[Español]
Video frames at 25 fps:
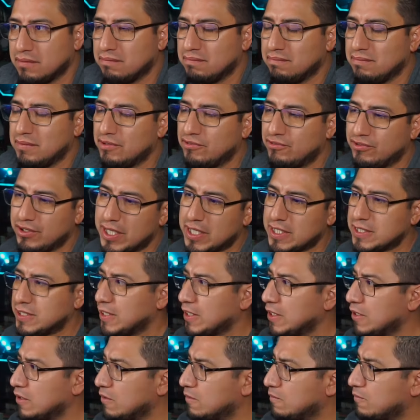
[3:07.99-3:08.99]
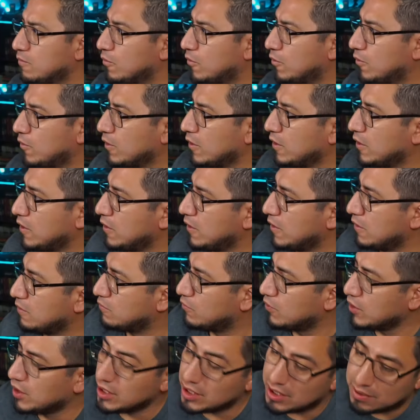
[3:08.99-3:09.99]
me fui haciendo muy,
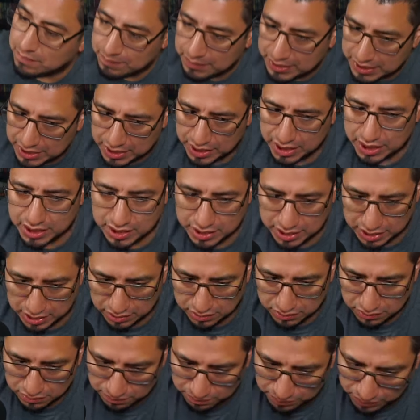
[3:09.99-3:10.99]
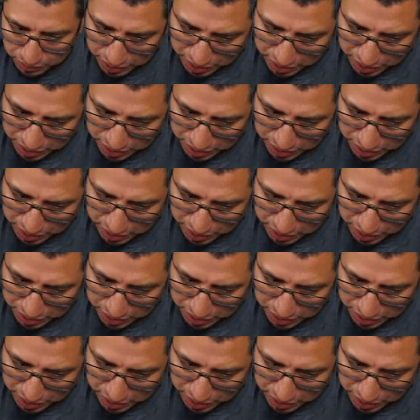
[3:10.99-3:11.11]
muy independiente por